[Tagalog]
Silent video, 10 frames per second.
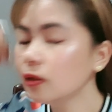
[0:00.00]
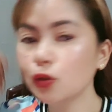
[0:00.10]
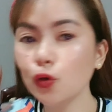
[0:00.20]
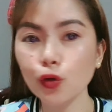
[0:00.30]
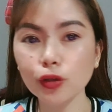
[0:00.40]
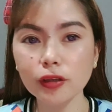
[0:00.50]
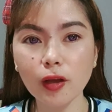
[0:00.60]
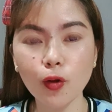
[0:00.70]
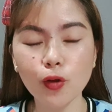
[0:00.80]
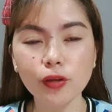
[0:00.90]
suot ng
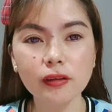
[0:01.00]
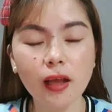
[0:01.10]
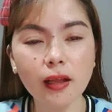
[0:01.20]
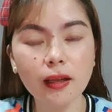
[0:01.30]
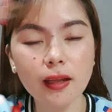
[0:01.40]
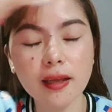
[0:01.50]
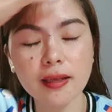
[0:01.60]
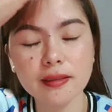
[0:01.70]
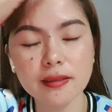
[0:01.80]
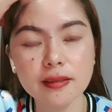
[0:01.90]
contact
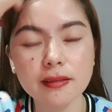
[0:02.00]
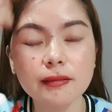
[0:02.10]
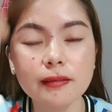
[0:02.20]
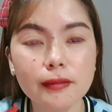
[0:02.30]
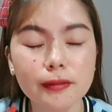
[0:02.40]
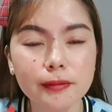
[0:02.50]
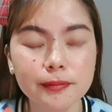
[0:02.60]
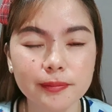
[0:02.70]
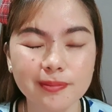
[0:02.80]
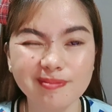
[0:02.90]
lens. Mm.
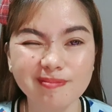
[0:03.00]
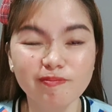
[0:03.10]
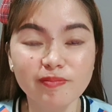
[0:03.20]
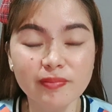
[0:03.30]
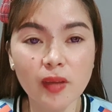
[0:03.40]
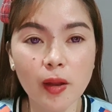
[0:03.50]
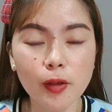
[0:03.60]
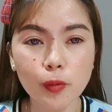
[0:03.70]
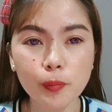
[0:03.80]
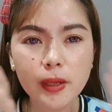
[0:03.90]

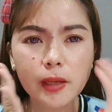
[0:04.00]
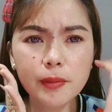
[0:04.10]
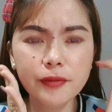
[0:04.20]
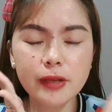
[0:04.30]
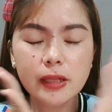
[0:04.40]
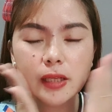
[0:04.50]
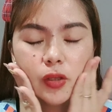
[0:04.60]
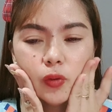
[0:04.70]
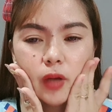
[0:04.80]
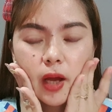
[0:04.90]
yung parang mafeel feel
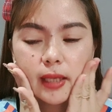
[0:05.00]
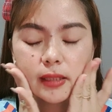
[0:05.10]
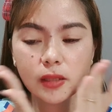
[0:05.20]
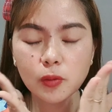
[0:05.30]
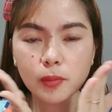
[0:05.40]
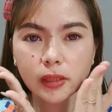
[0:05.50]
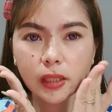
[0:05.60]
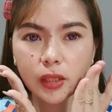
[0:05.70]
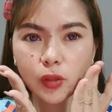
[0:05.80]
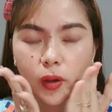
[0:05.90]
ninyo guys na yung mata
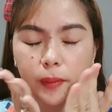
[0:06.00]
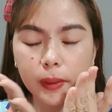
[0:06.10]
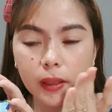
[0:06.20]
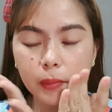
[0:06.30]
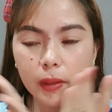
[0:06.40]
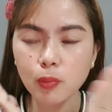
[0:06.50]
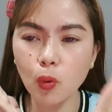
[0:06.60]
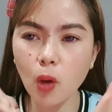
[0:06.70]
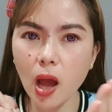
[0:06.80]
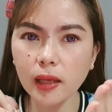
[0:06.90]
ninyo ay parang may
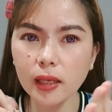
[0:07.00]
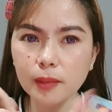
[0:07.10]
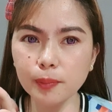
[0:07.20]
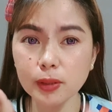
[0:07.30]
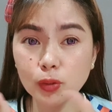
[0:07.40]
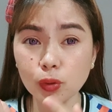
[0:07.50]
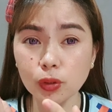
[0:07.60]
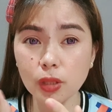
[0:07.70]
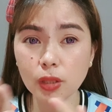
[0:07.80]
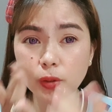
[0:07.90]
buhangin pag suot
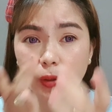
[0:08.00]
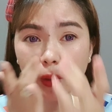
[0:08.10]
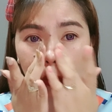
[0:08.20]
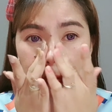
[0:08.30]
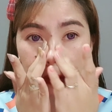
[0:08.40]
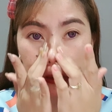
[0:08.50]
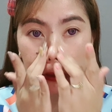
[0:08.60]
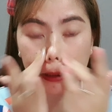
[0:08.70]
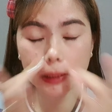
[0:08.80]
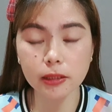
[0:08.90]
ninyo ng contact
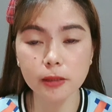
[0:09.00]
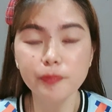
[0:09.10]
lens.